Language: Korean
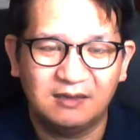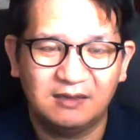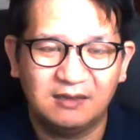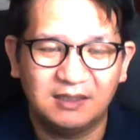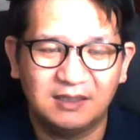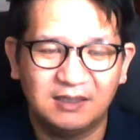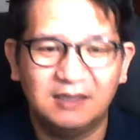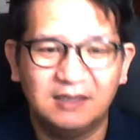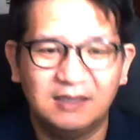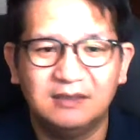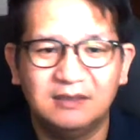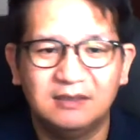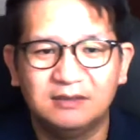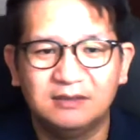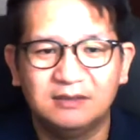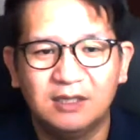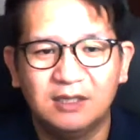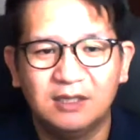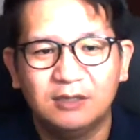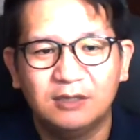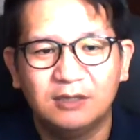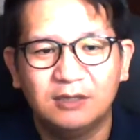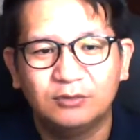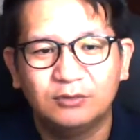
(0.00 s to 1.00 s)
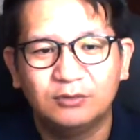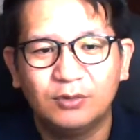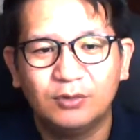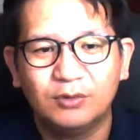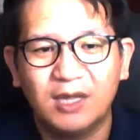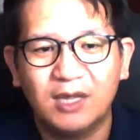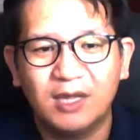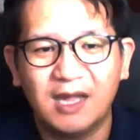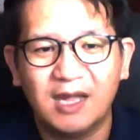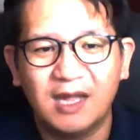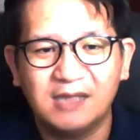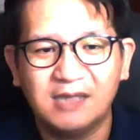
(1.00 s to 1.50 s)
이를
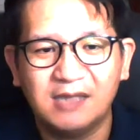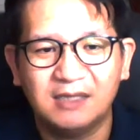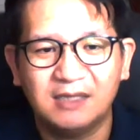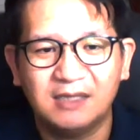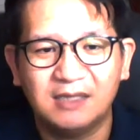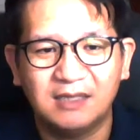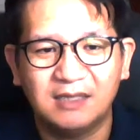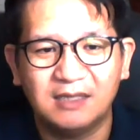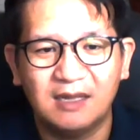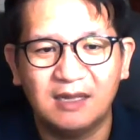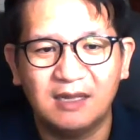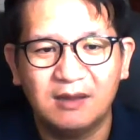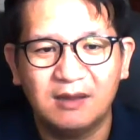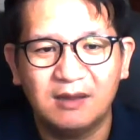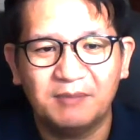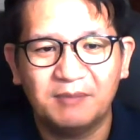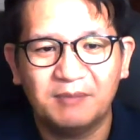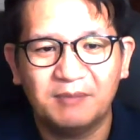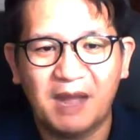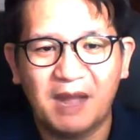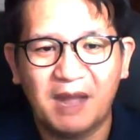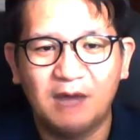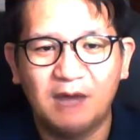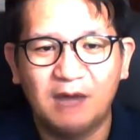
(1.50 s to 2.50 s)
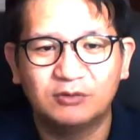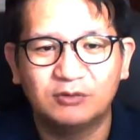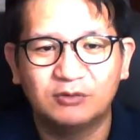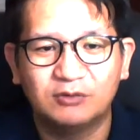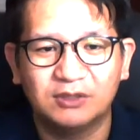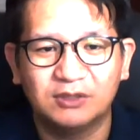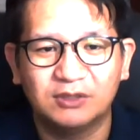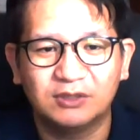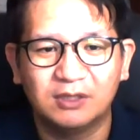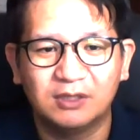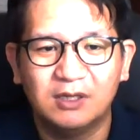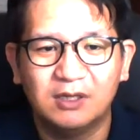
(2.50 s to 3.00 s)
소개할 때에
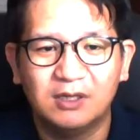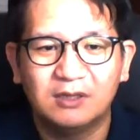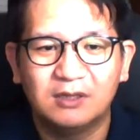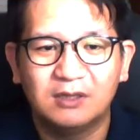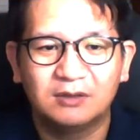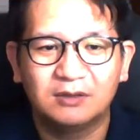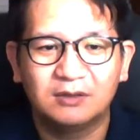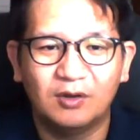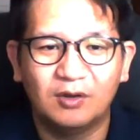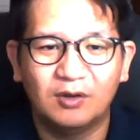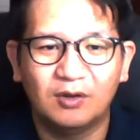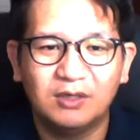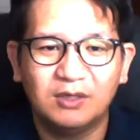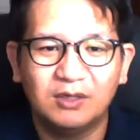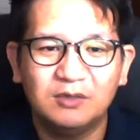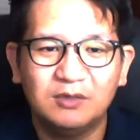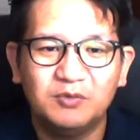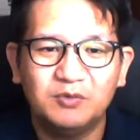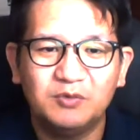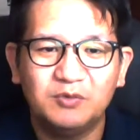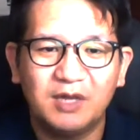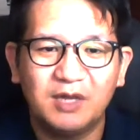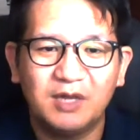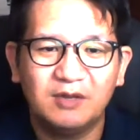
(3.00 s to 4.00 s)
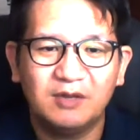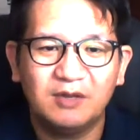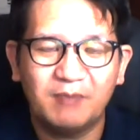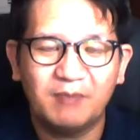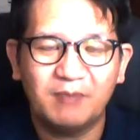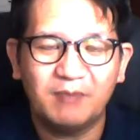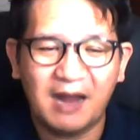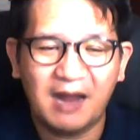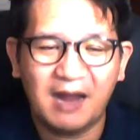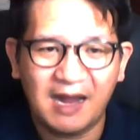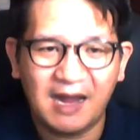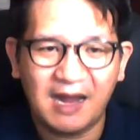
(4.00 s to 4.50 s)
바울은 너희를 위하여
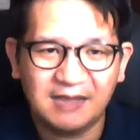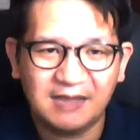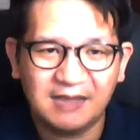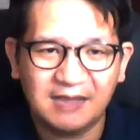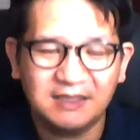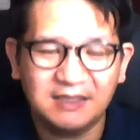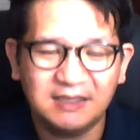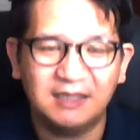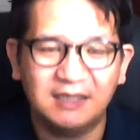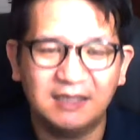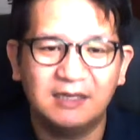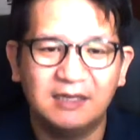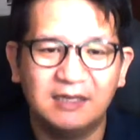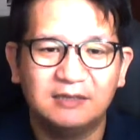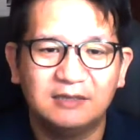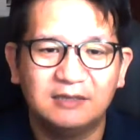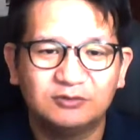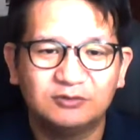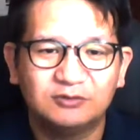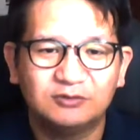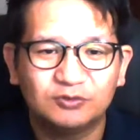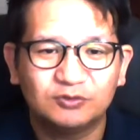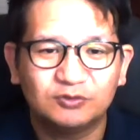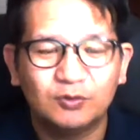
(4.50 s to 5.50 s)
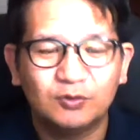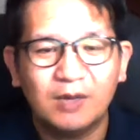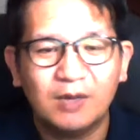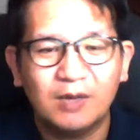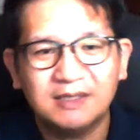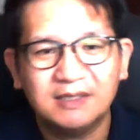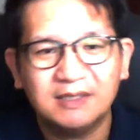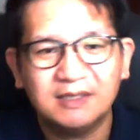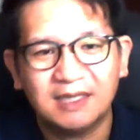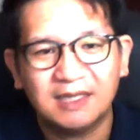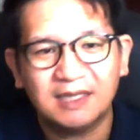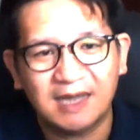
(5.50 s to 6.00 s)
많이 수고한
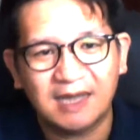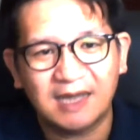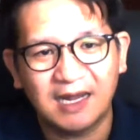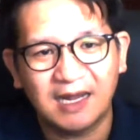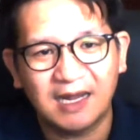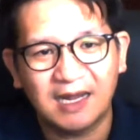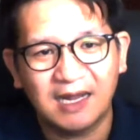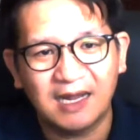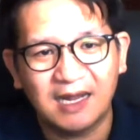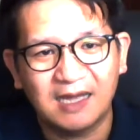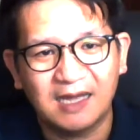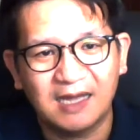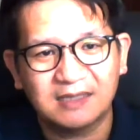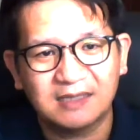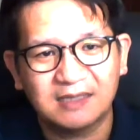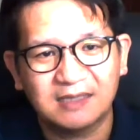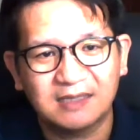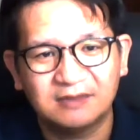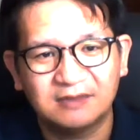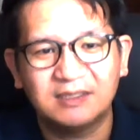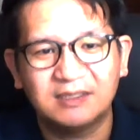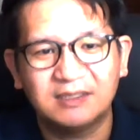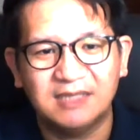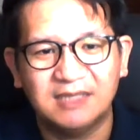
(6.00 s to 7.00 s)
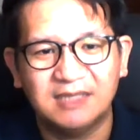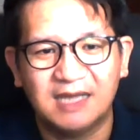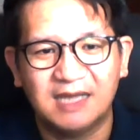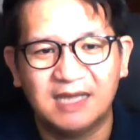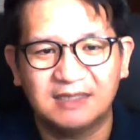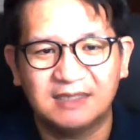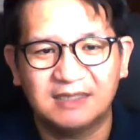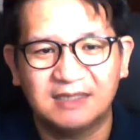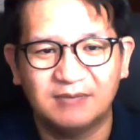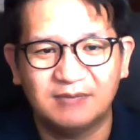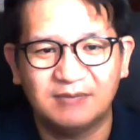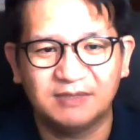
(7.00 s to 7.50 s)
자라 그렇게 이야기
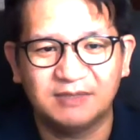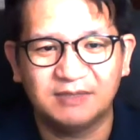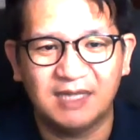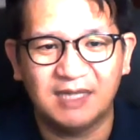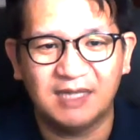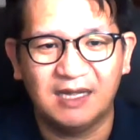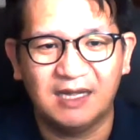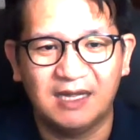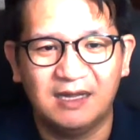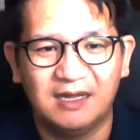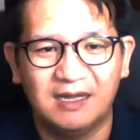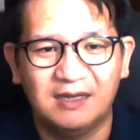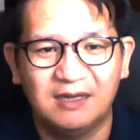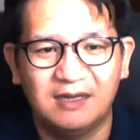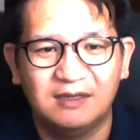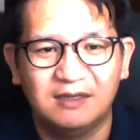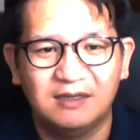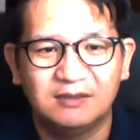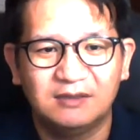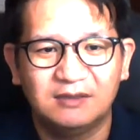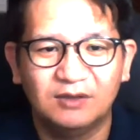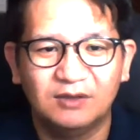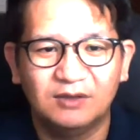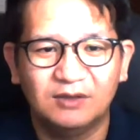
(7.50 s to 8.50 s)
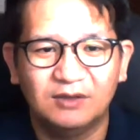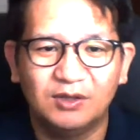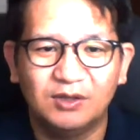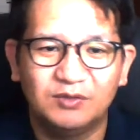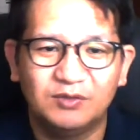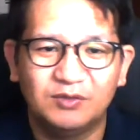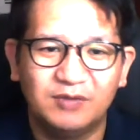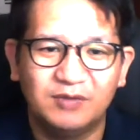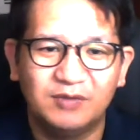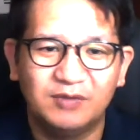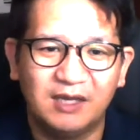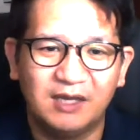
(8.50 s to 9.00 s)
합니다.
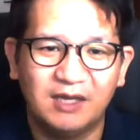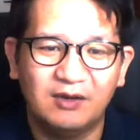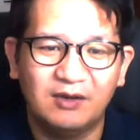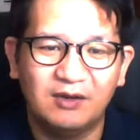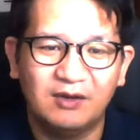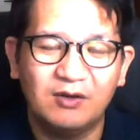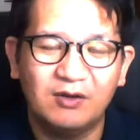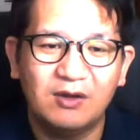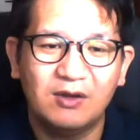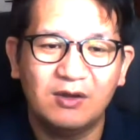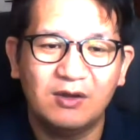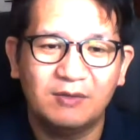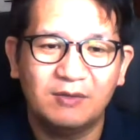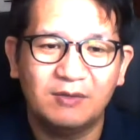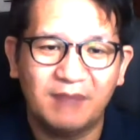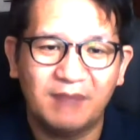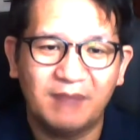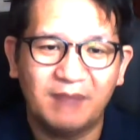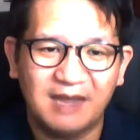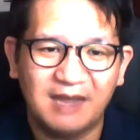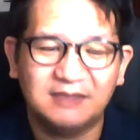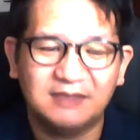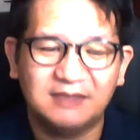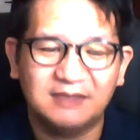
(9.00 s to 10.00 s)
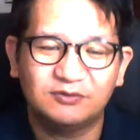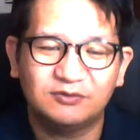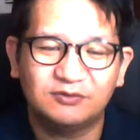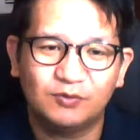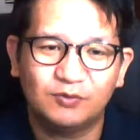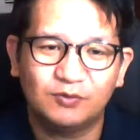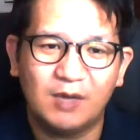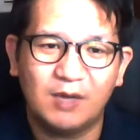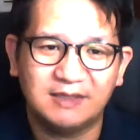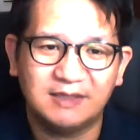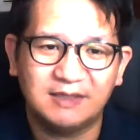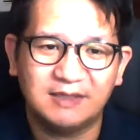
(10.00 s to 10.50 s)
너희를 위하여 많이
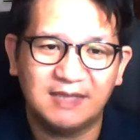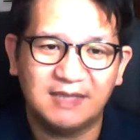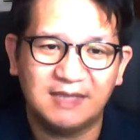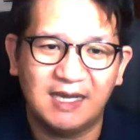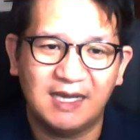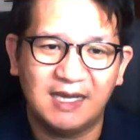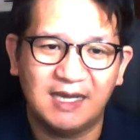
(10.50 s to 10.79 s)
수고한 자.